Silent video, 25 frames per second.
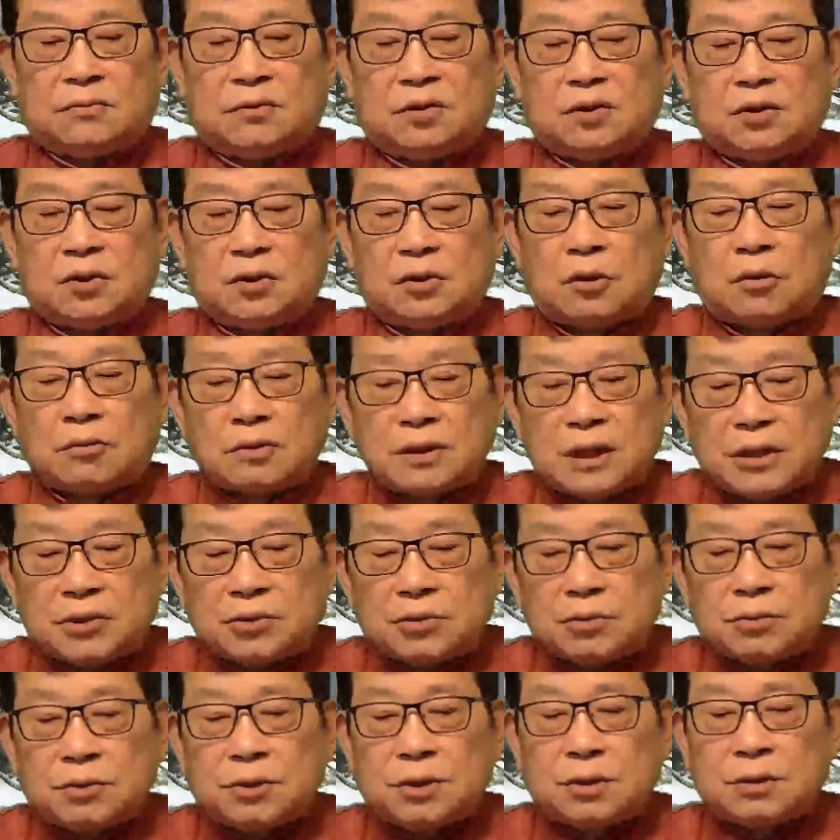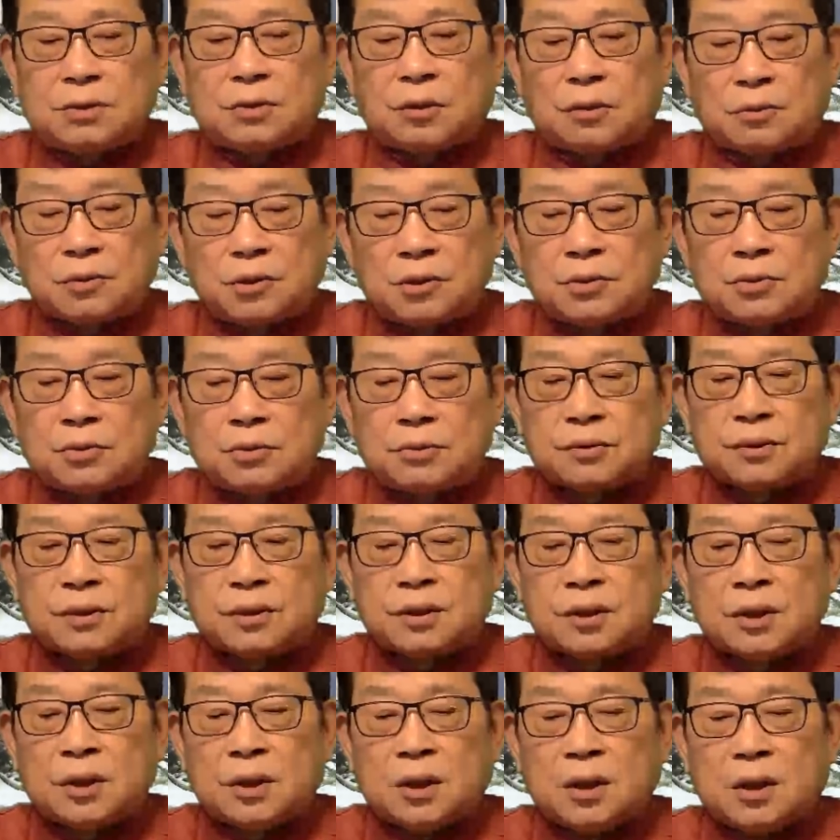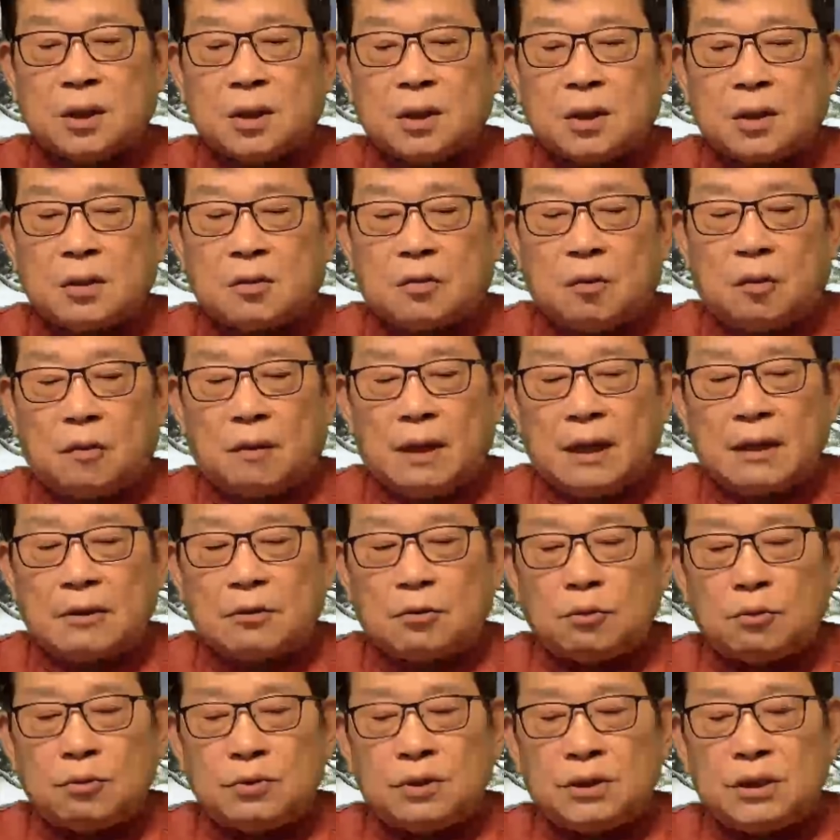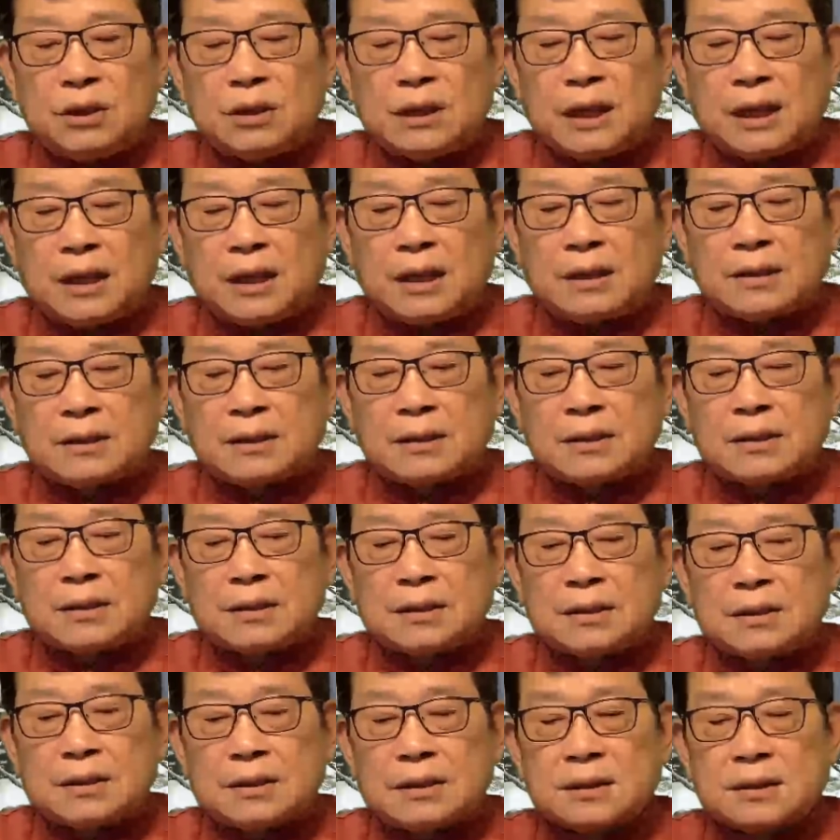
统战数据统计数字，国外估计大概是。